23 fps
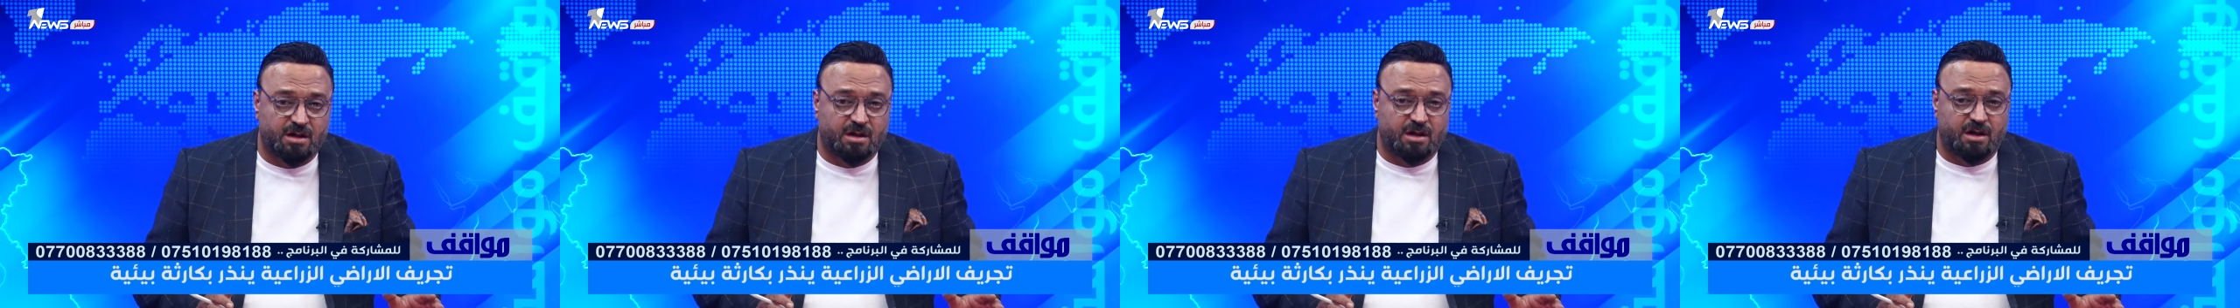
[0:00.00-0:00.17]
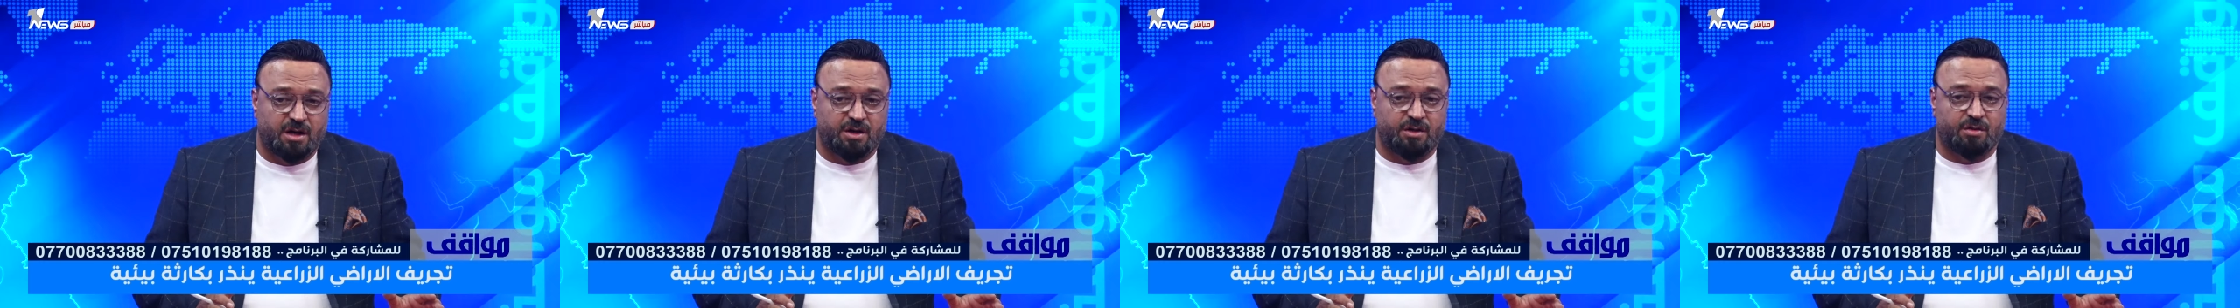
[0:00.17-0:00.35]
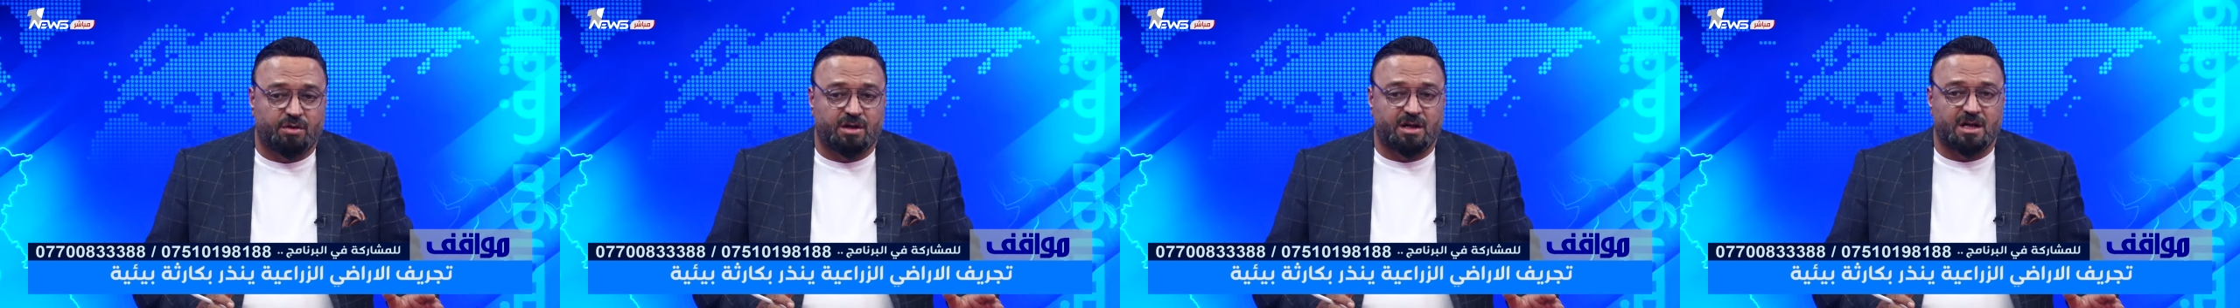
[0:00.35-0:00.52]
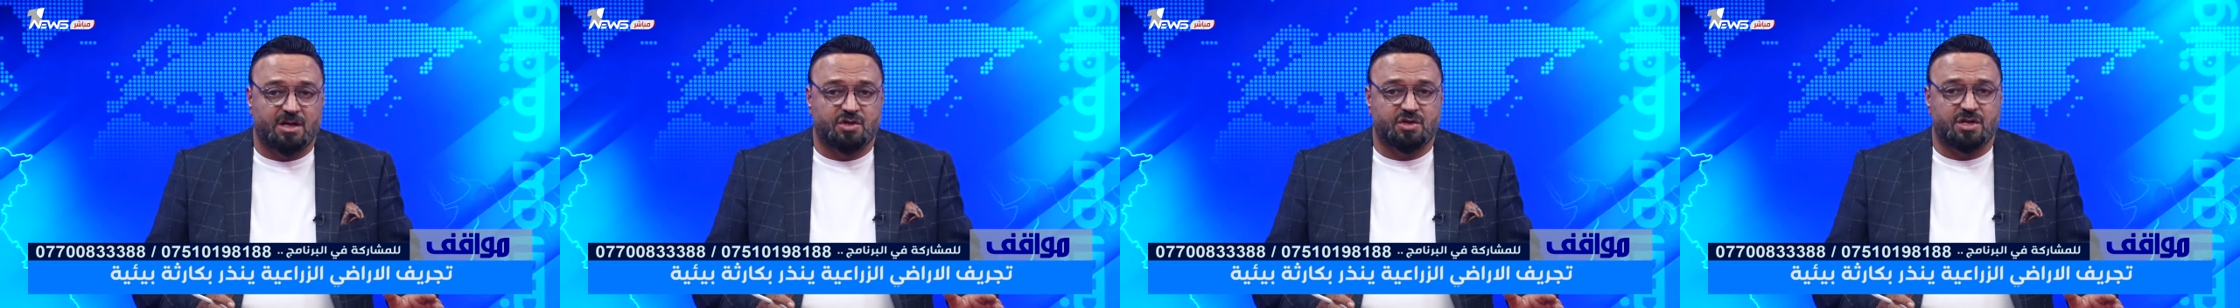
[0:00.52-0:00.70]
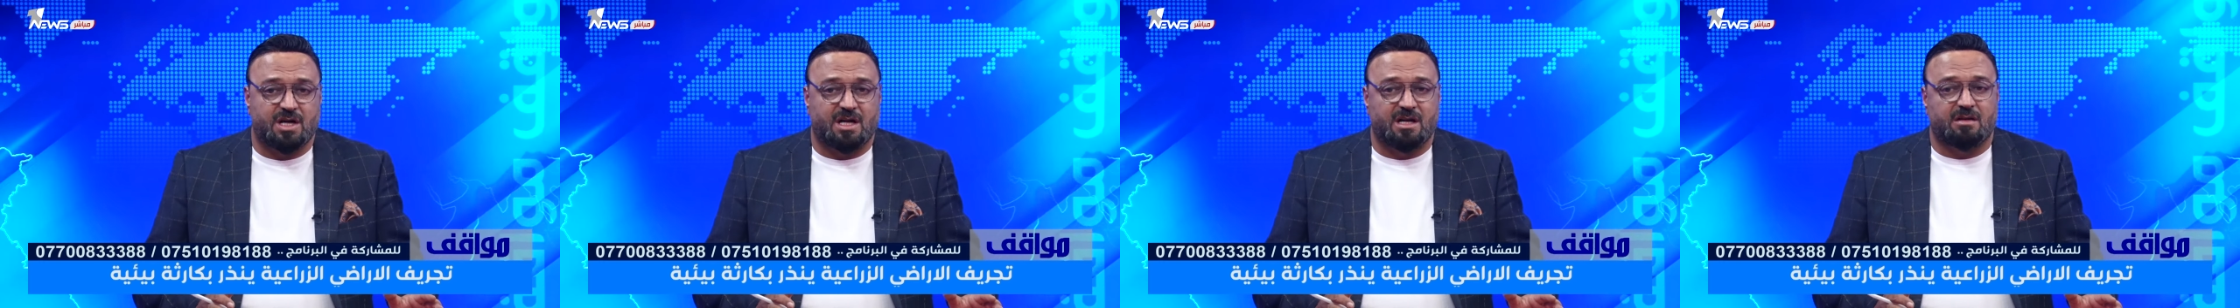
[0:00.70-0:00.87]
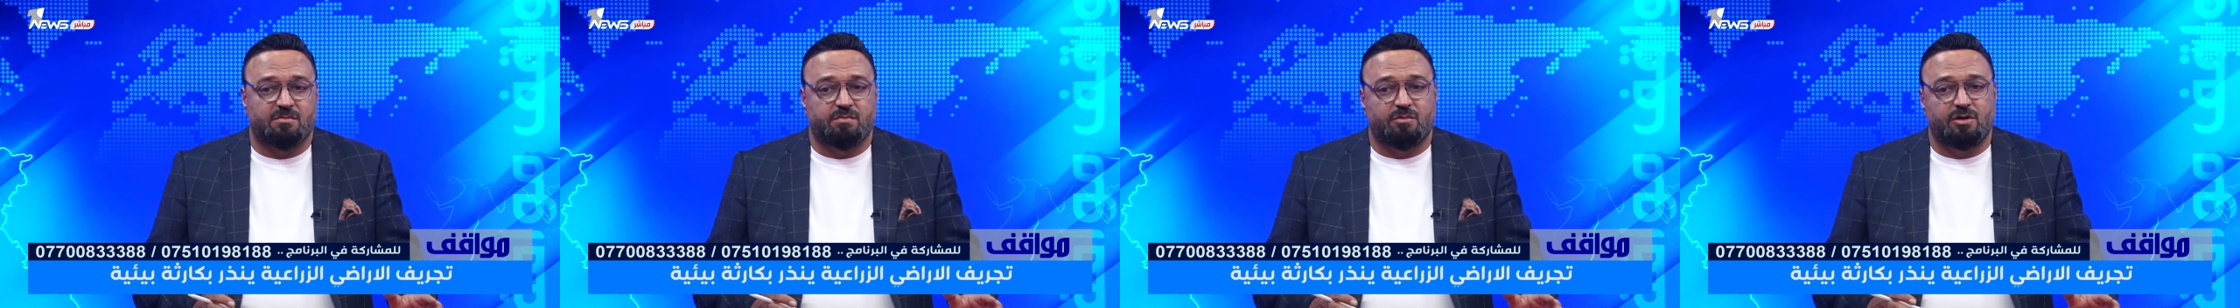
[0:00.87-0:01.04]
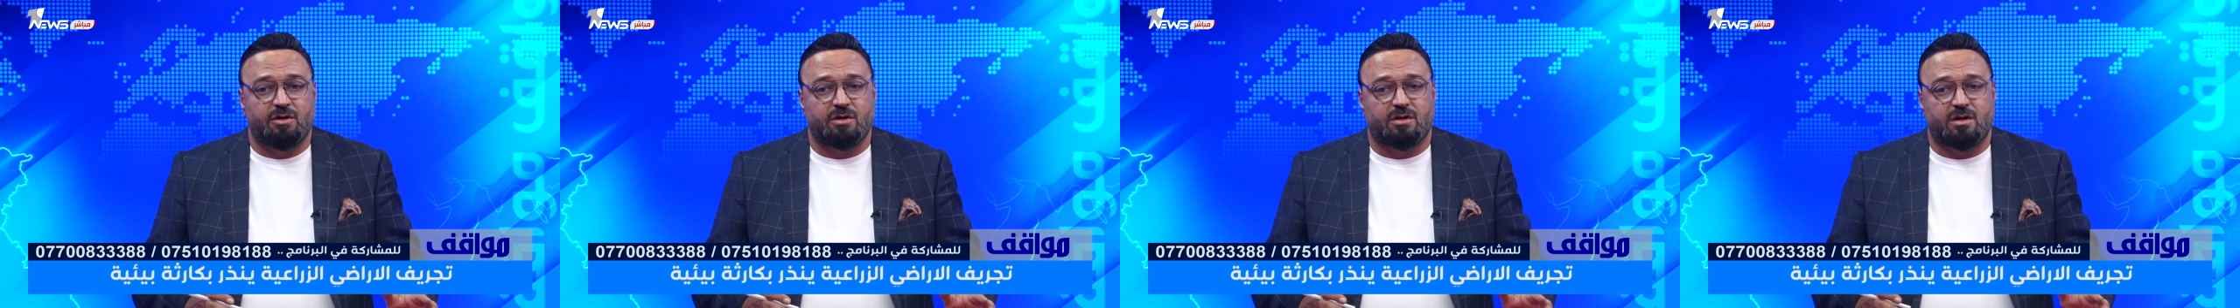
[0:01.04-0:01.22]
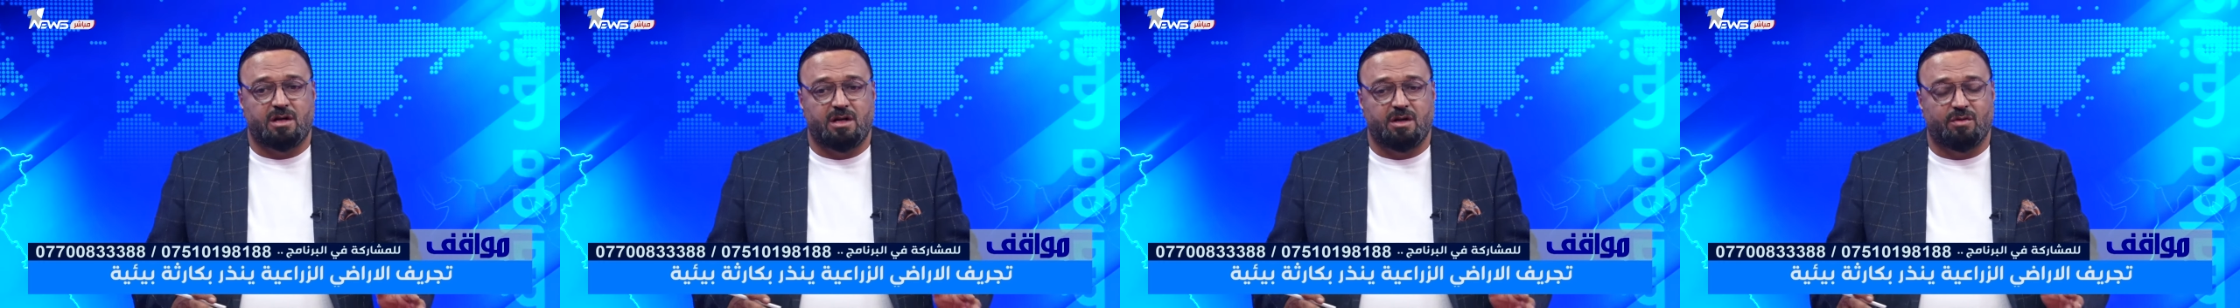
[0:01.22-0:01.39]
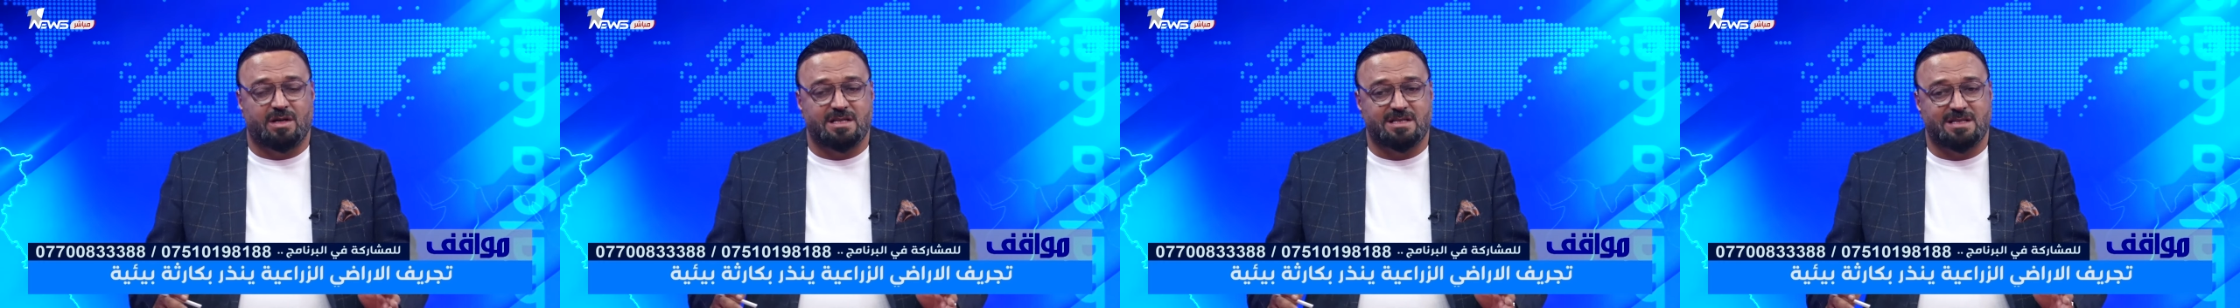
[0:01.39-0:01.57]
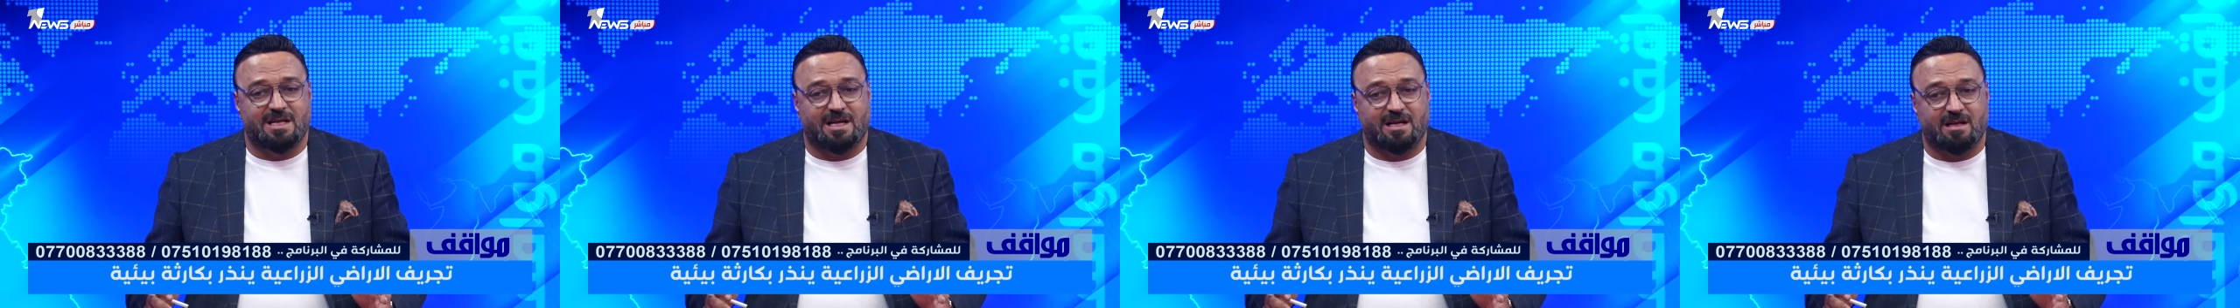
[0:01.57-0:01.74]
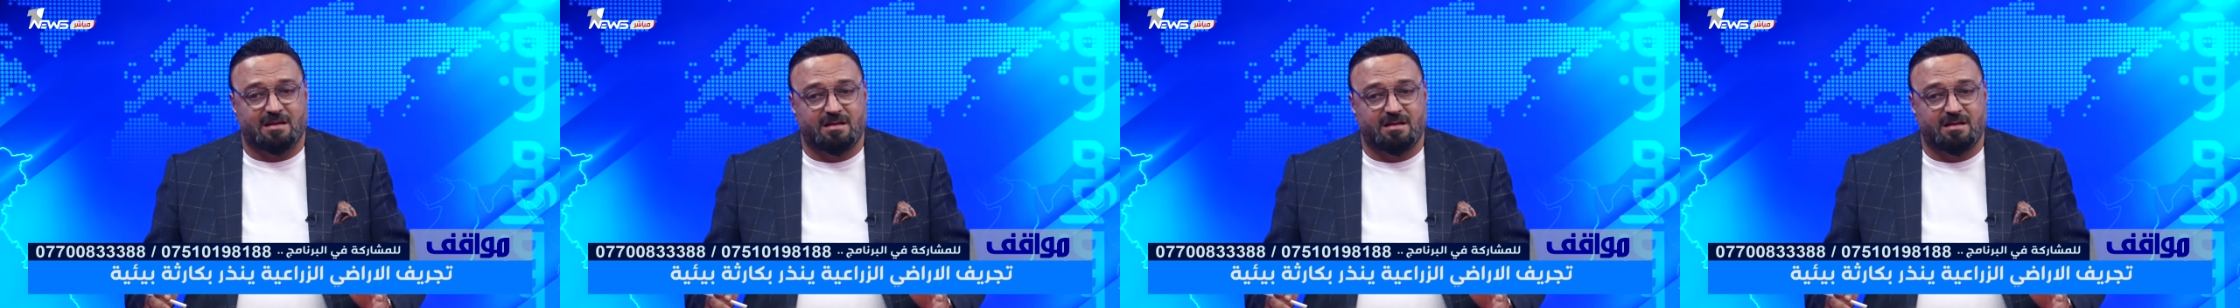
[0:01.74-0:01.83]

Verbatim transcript: انه هي كانت ملك لوزاره